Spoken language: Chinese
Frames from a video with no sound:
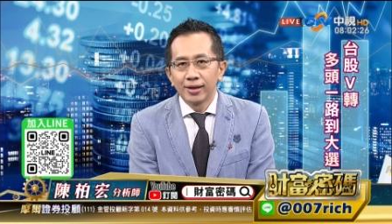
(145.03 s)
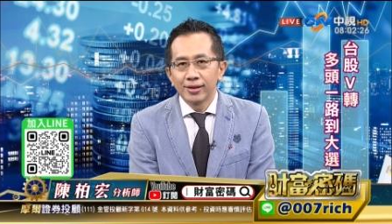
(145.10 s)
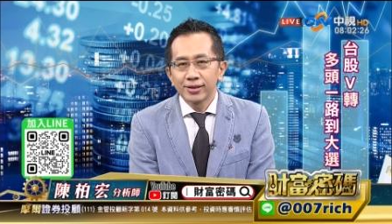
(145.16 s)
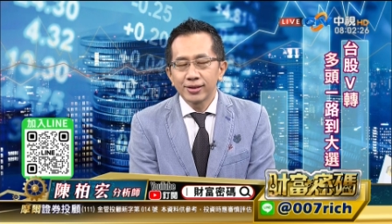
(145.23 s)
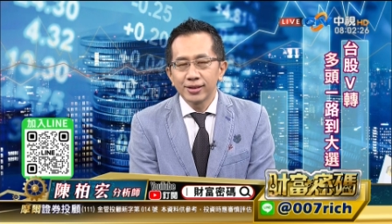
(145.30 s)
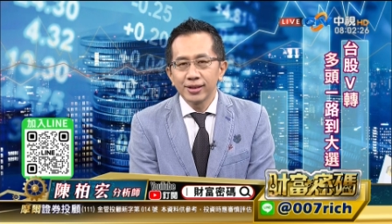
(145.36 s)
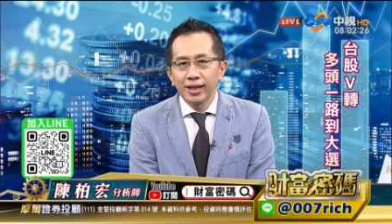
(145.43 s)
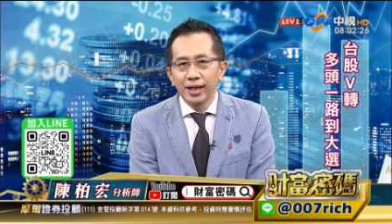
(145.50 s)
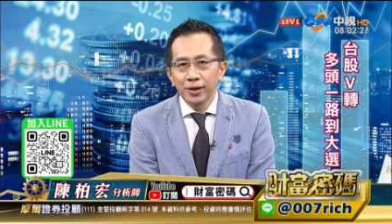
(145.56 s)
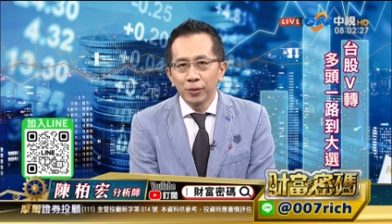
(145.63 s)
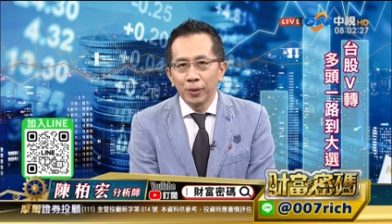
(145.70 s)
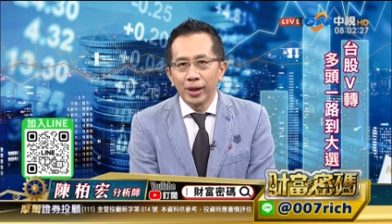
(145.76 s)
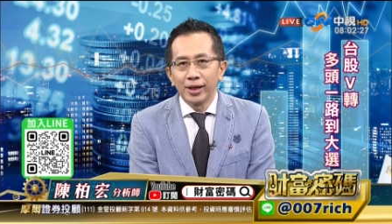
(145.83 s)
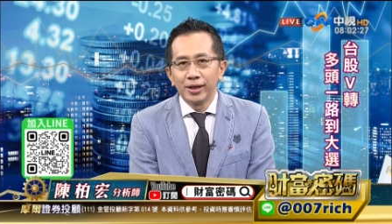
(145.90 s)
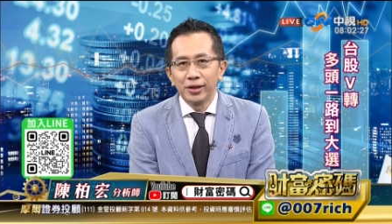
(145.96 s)
是因
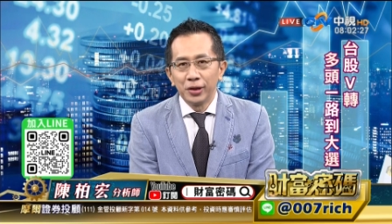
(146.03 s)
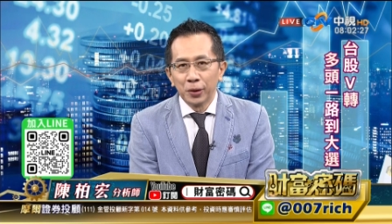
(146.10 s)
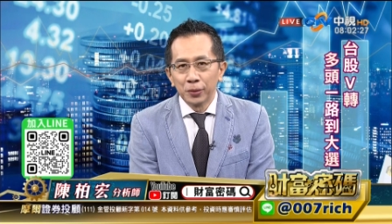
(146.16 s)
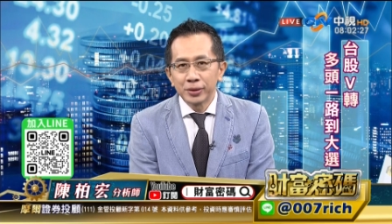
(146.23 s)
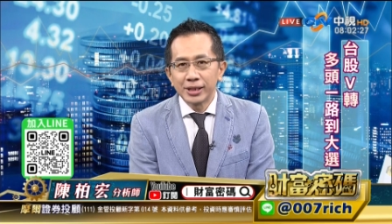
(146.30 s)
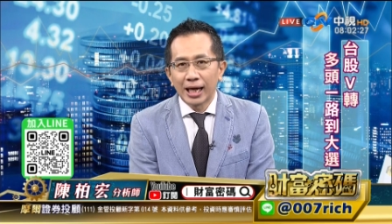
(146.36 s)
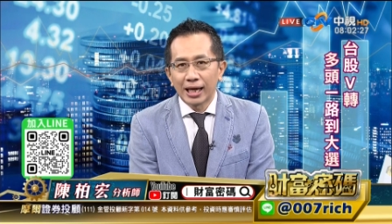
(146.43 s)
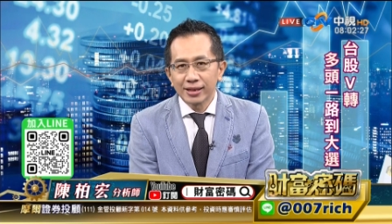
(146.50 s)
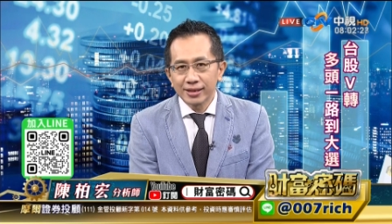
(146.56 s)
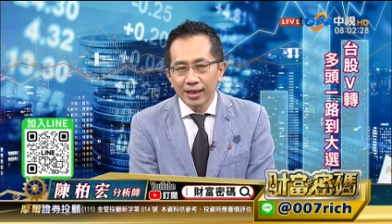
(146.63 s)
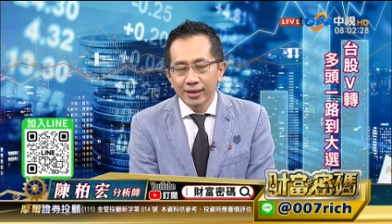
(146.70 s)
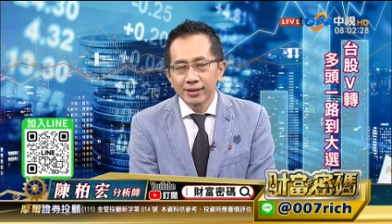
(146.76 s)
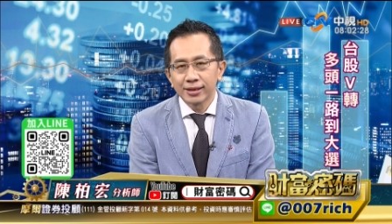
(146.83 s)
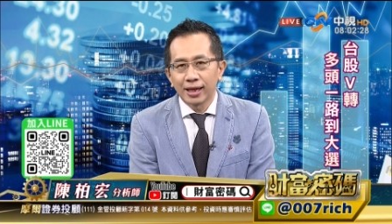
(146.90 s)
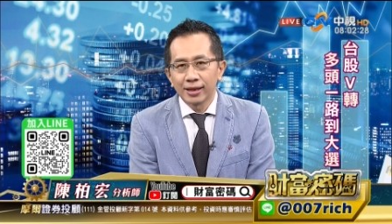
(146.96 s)
为油价
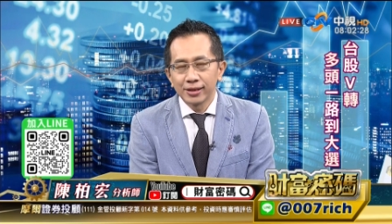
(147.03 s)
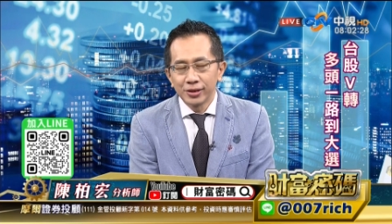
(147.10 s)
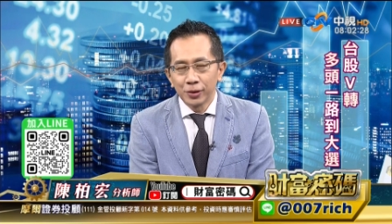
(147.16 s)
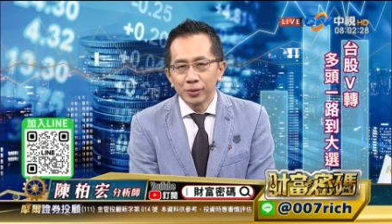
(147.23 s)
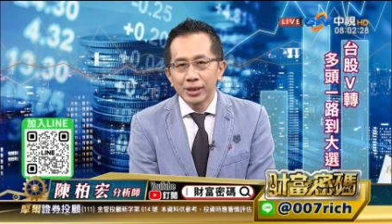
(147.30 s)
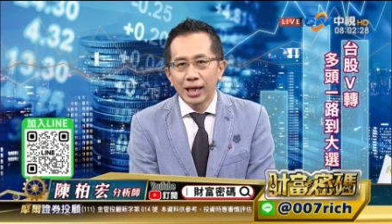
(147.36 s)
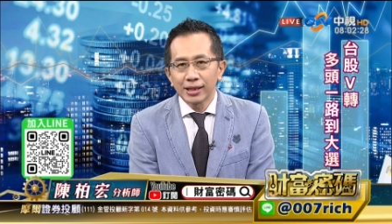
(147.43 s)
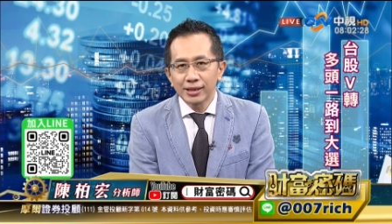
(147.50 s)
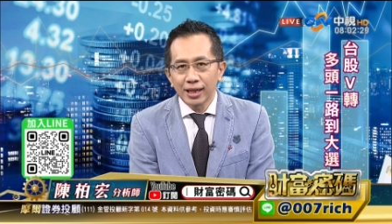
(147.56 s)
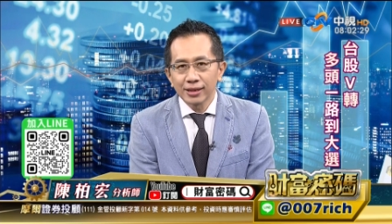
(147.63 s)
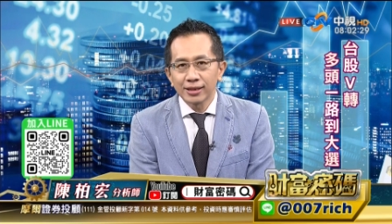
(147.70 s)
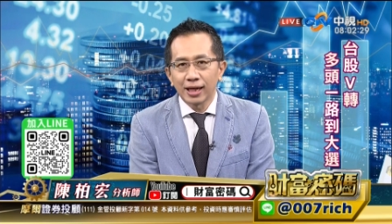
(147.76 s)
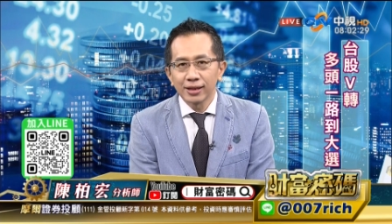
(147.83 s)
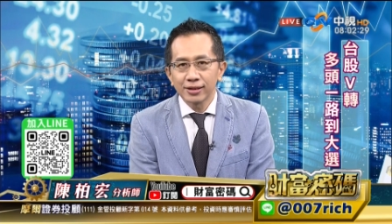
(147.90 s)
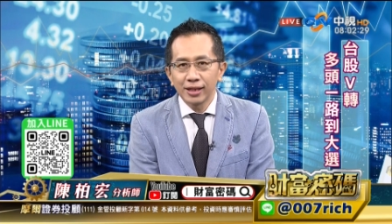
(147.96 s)
上涨，油价
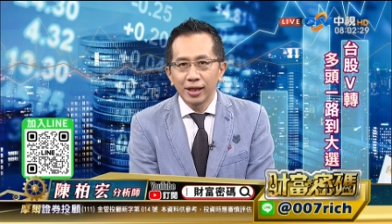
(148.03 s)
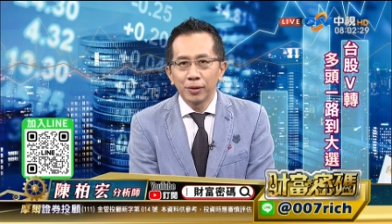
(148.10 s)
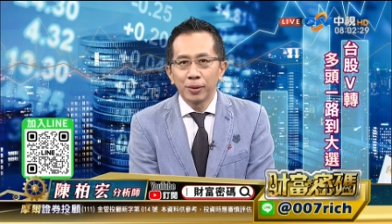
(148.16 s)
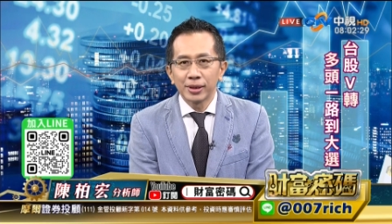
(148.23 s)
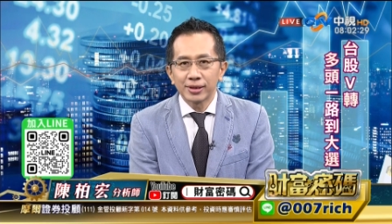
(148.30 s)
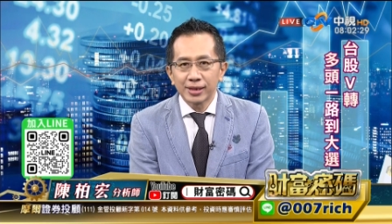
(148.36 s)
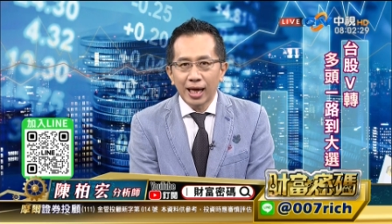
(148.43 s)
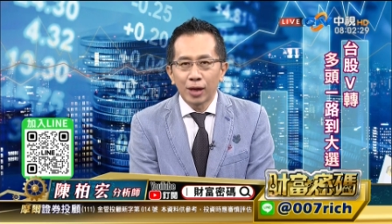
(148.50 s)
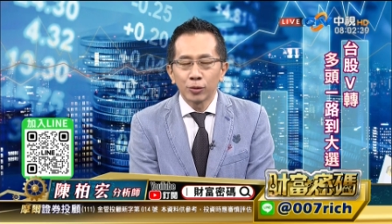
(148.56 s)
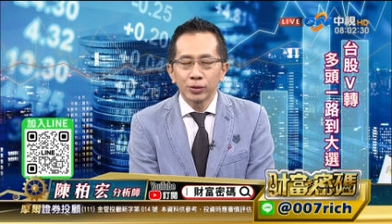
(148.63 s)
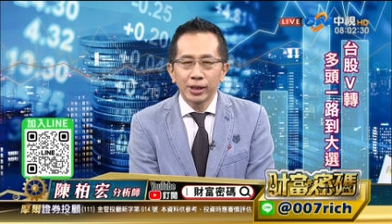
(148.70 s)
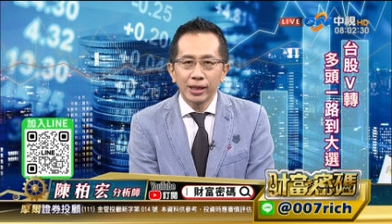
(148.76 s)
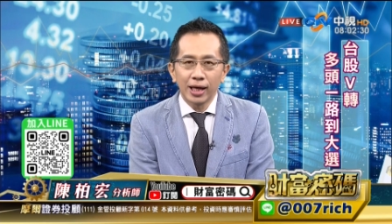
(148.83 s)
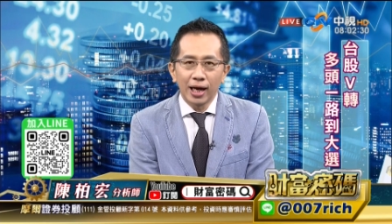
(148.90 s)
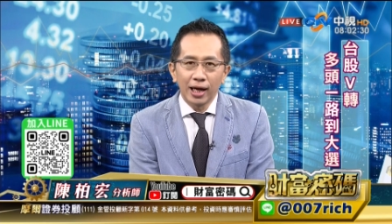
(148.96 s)
上涨是因为沙
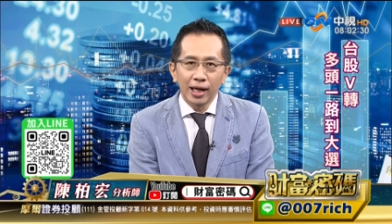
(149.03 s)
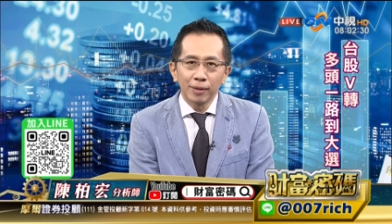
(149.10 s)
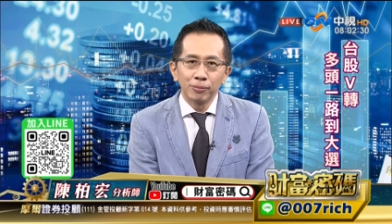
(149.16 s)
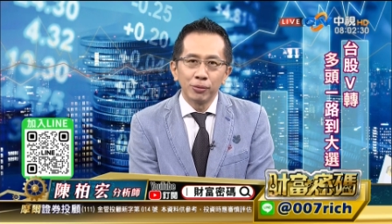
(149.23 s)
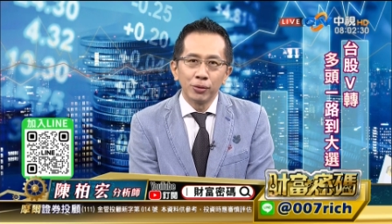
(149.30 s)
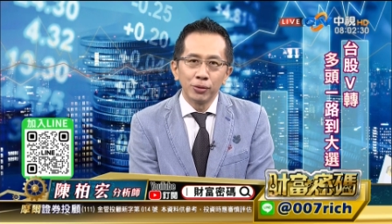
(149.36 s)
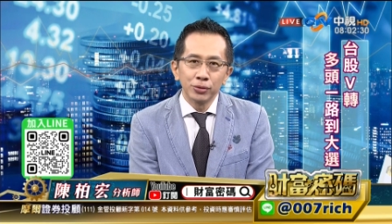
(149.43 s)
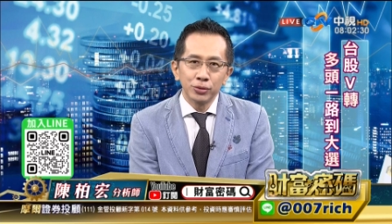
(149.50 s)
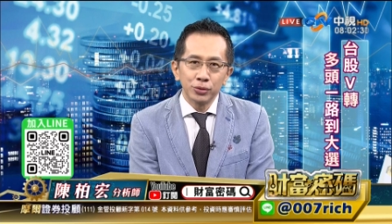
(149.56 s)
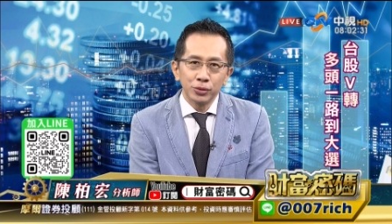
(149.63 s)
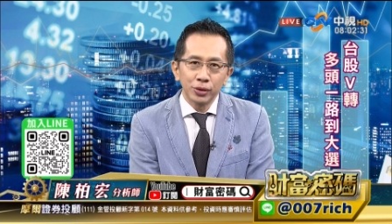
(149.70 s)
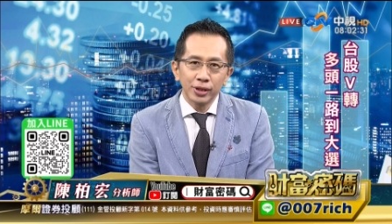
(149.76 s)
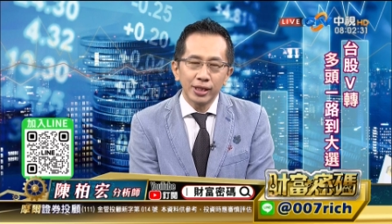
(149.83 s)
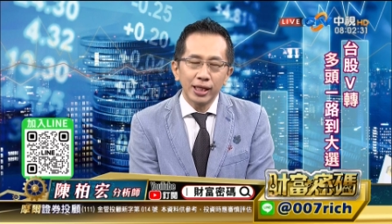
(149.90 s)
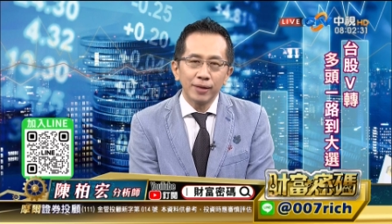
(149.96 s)
地阿拉伯
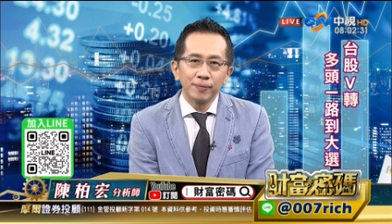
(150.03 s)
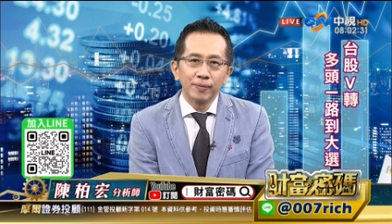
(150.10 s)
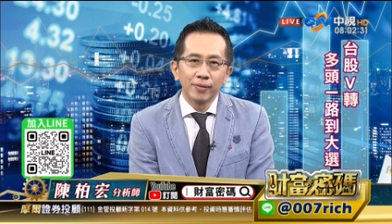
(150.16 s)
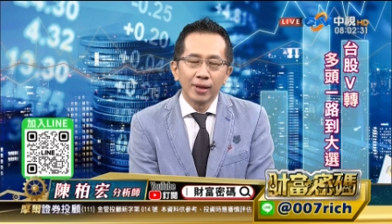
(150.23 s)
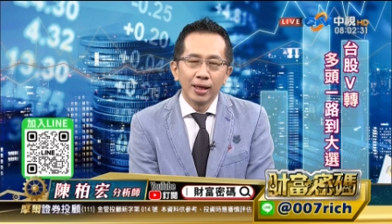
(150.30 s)
决定。